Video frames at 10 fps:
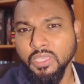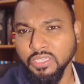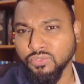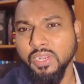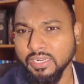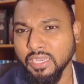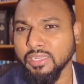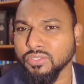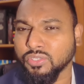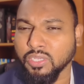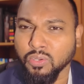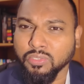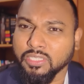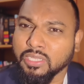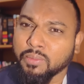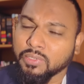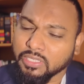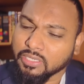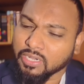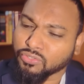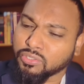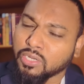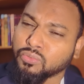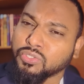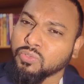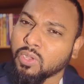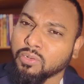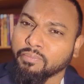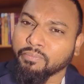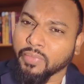ఇజ్రాయెల్కి అగెన్స్ట్గా ఉన్నది కాబట్టి రష్యా నుంచి వాళ్ళు